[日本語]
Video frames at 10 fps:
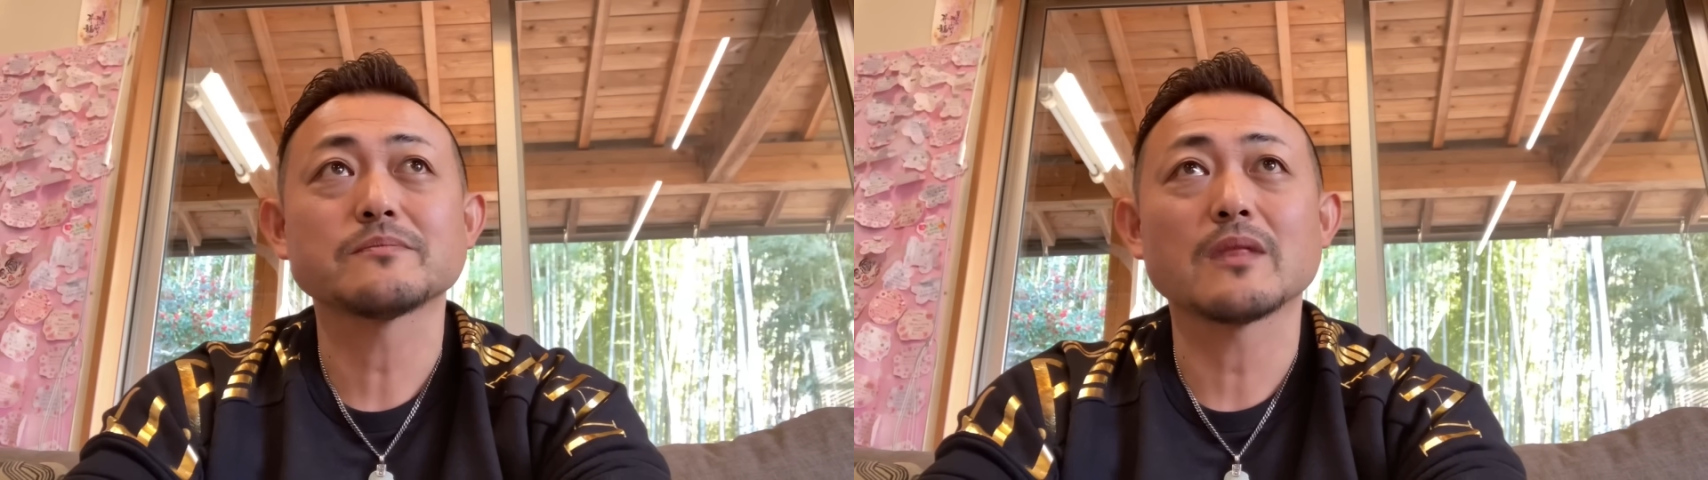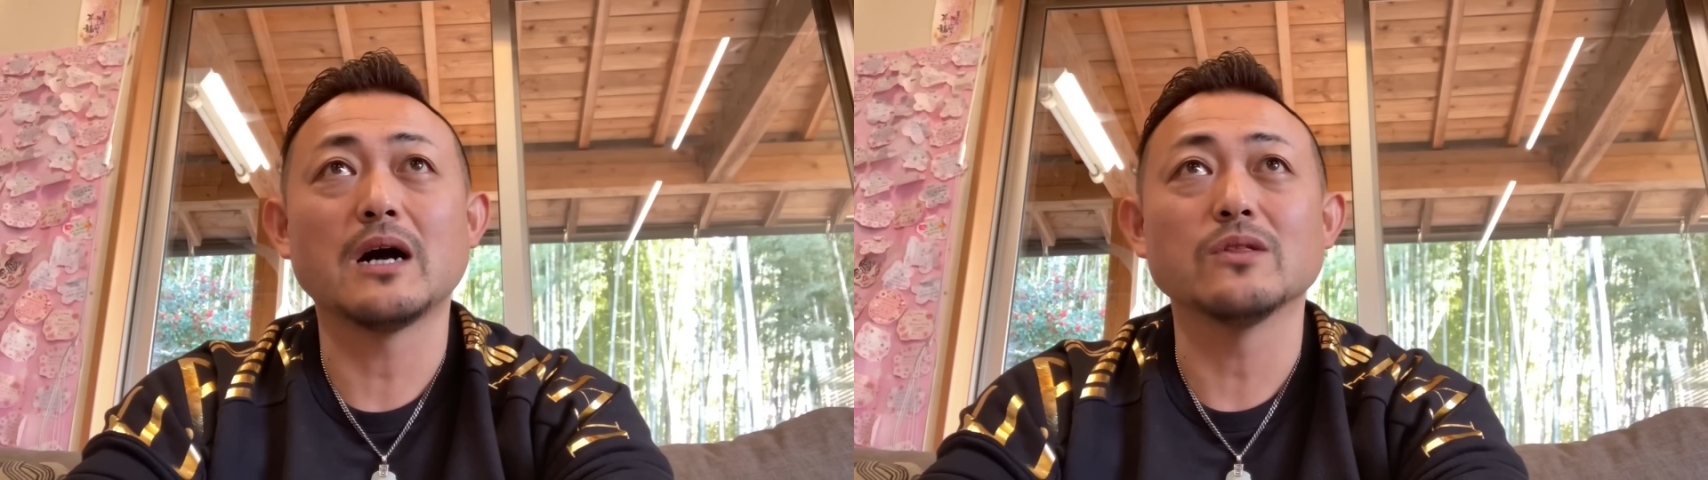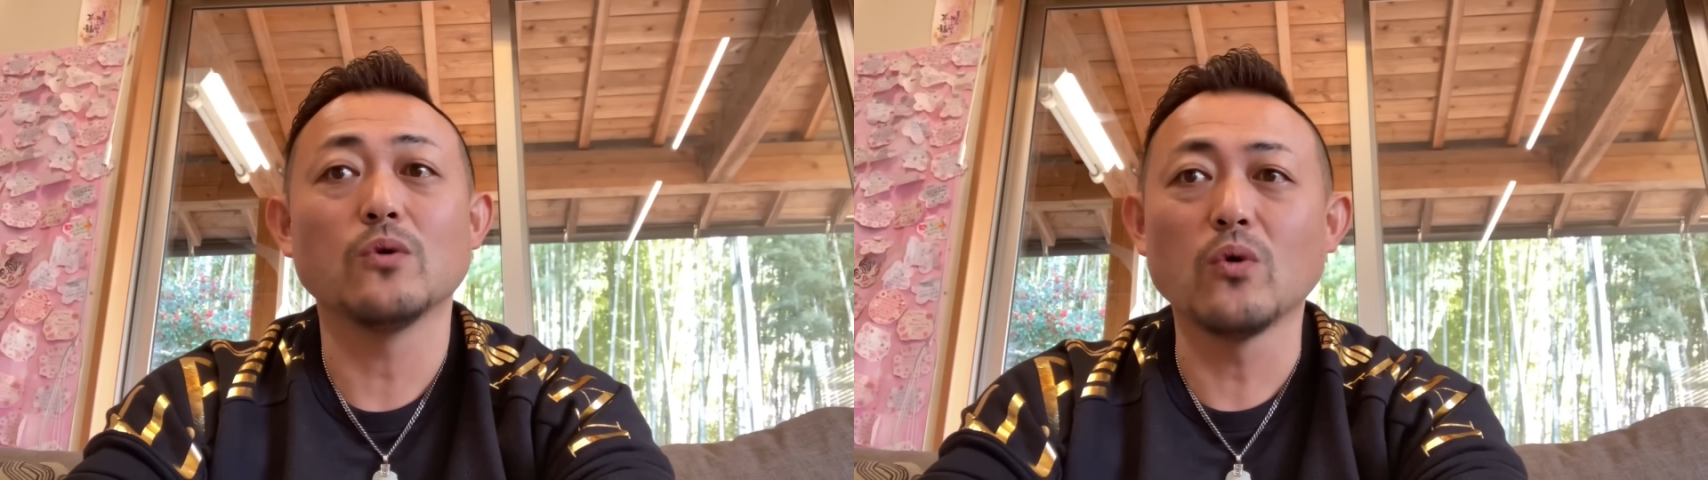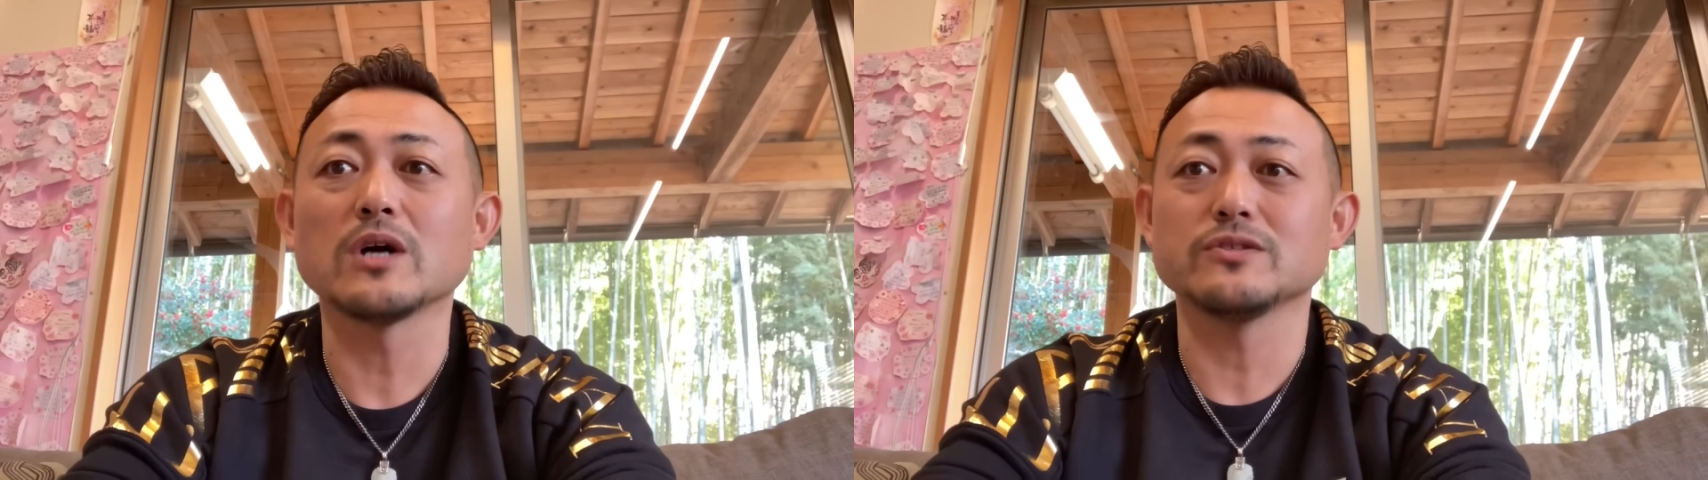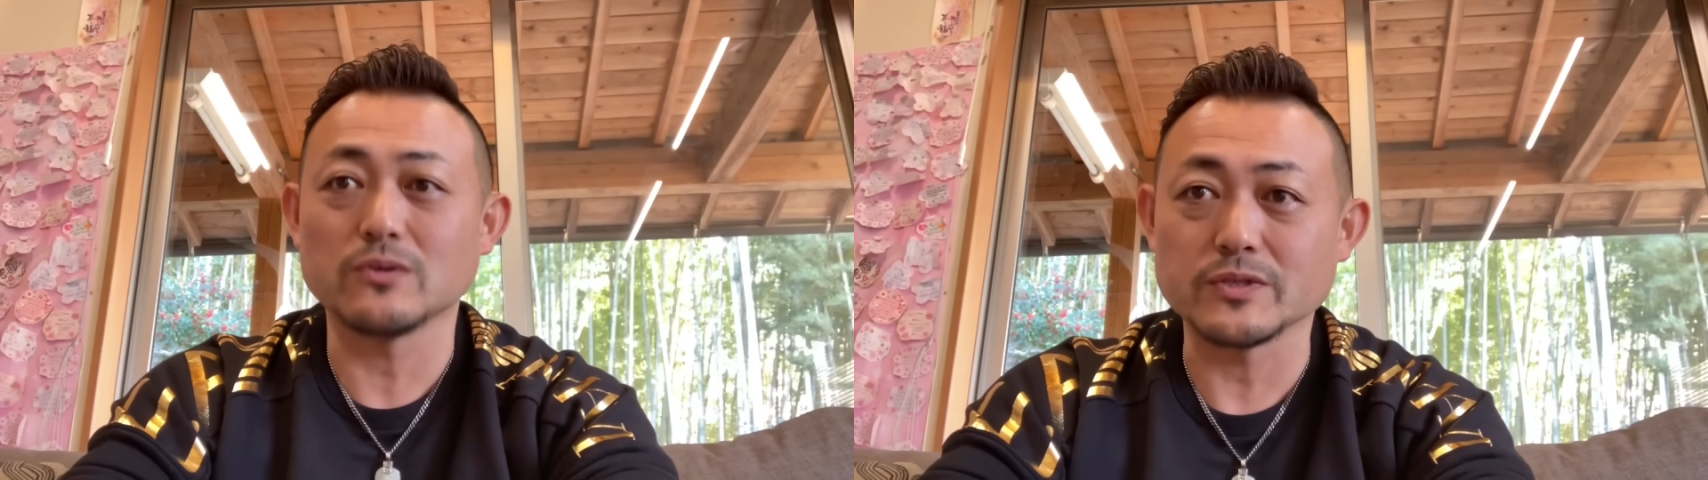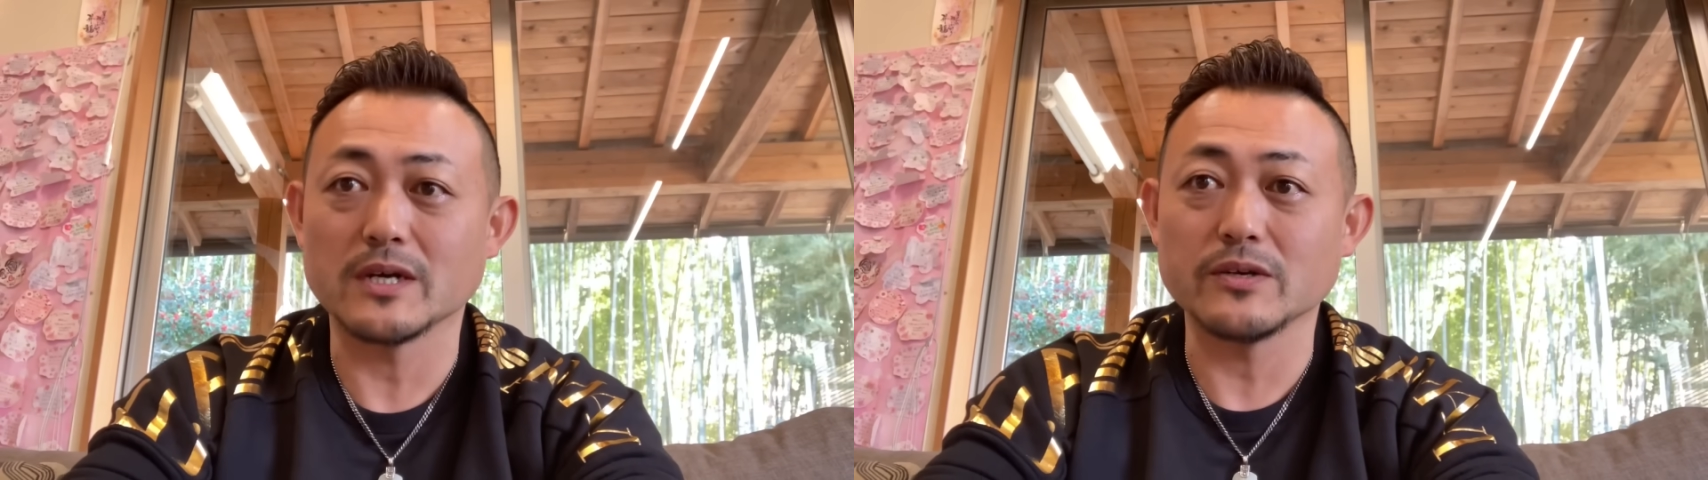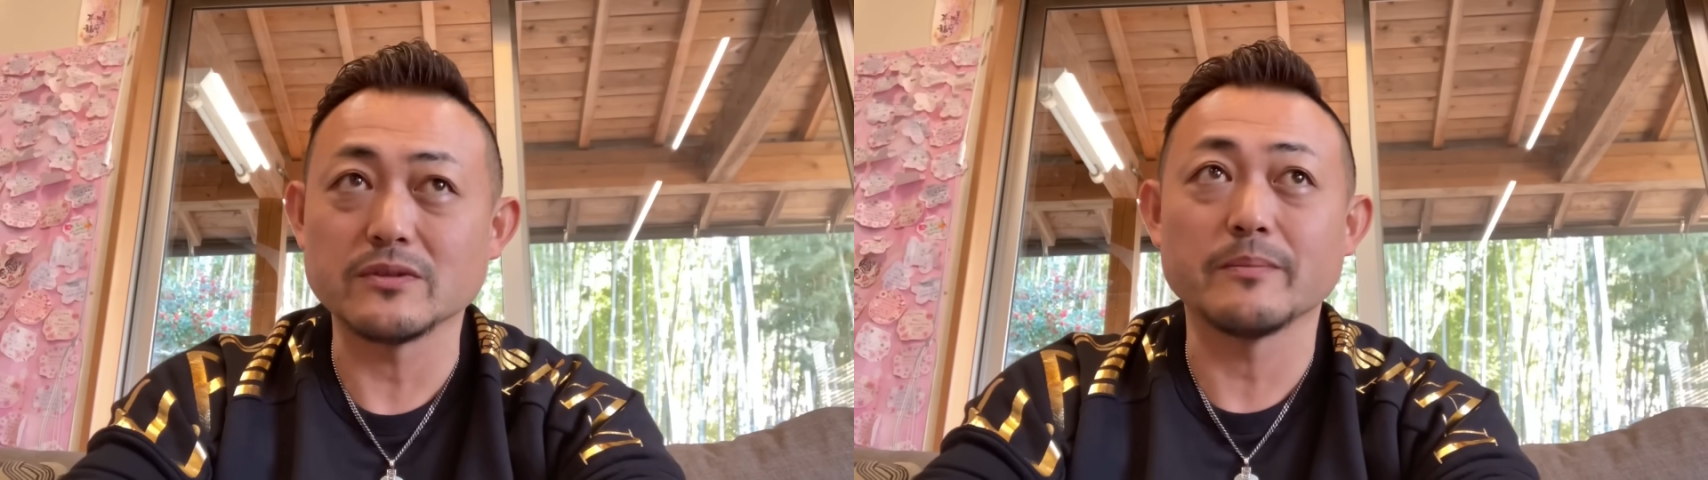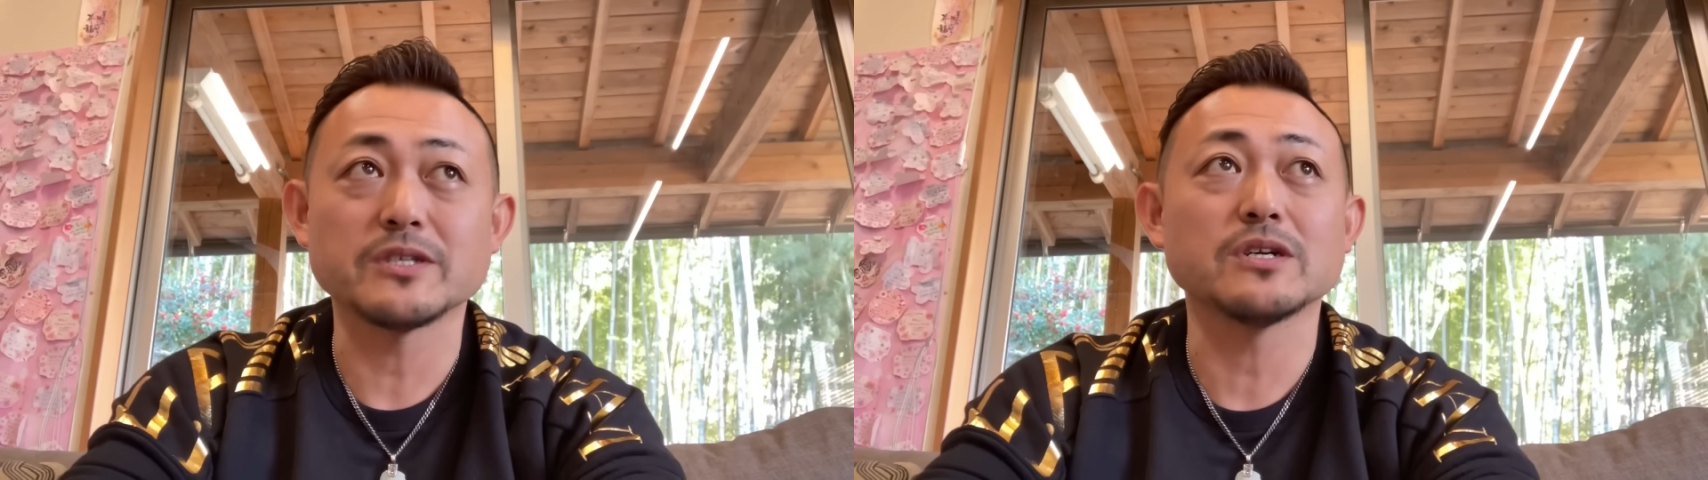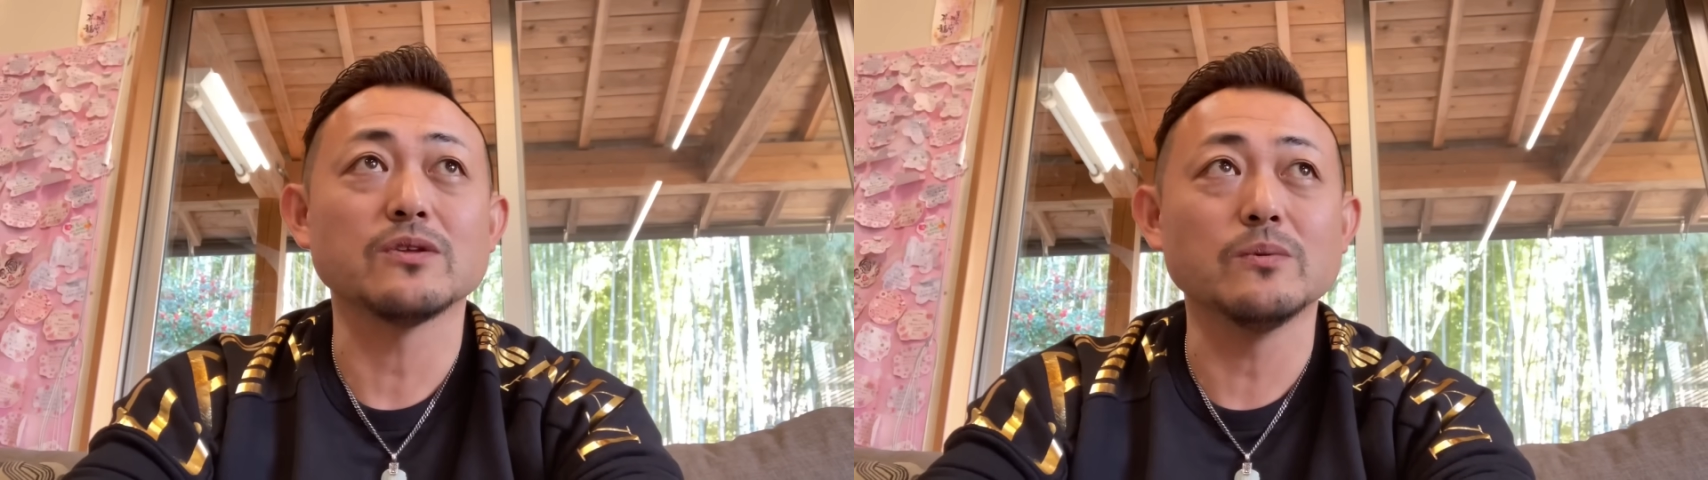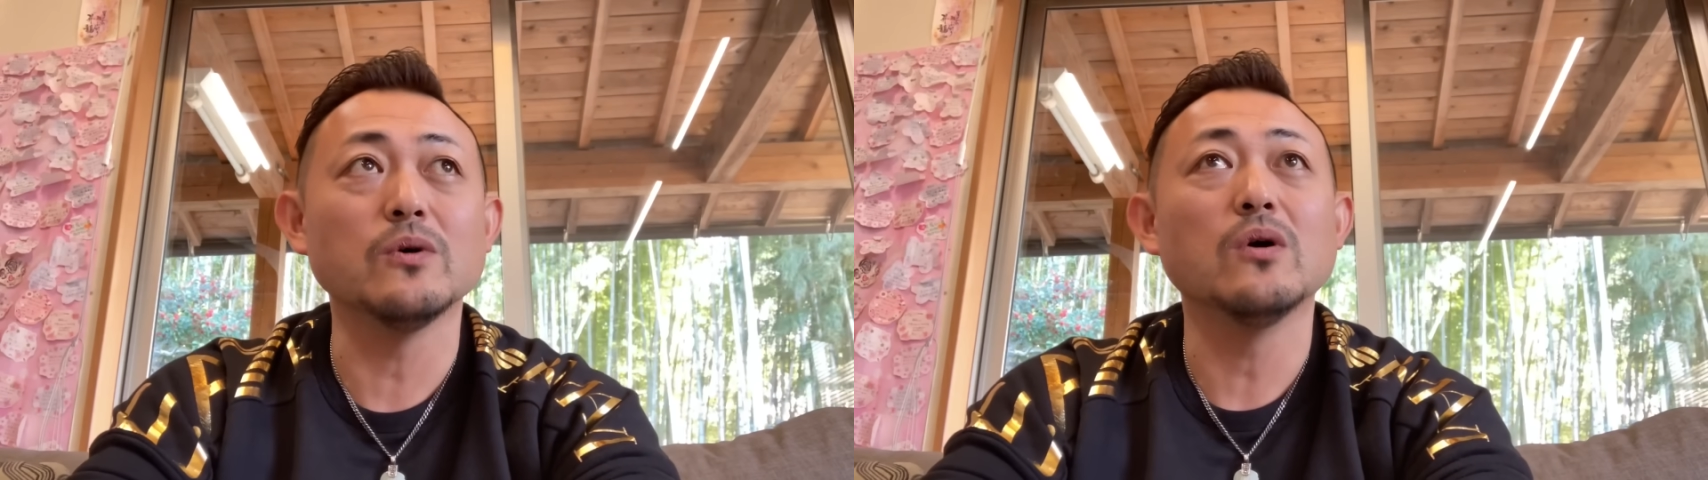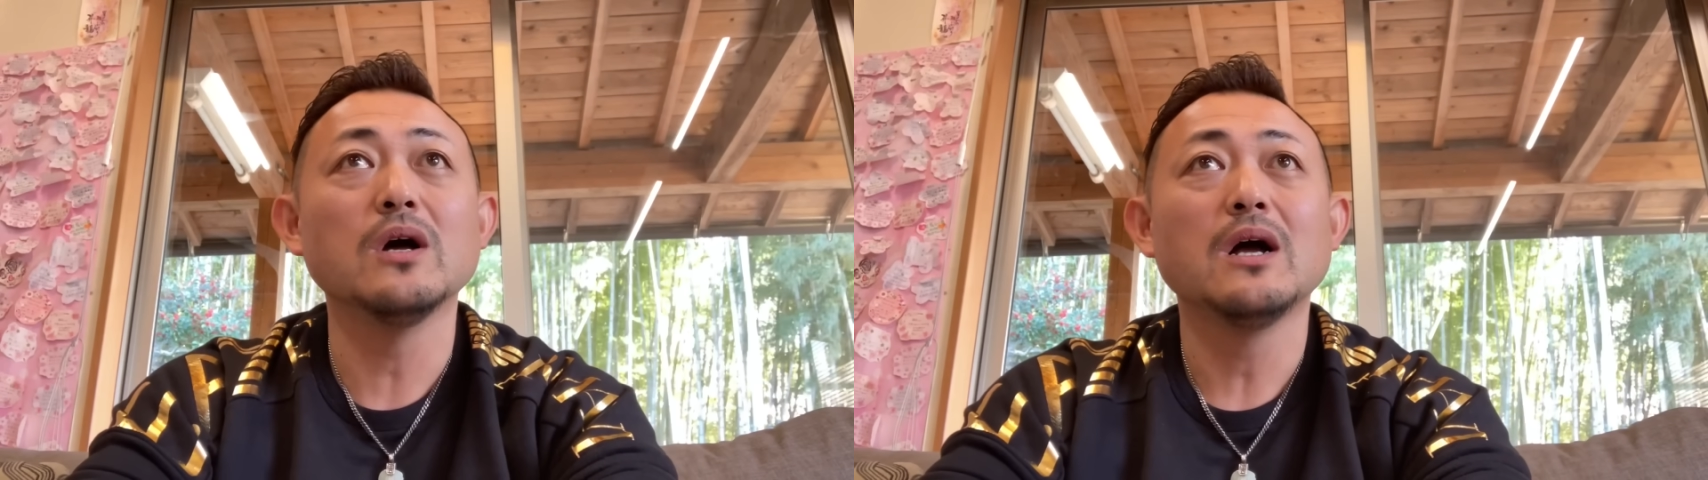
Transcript: あの大川純子さんが言ってましたけども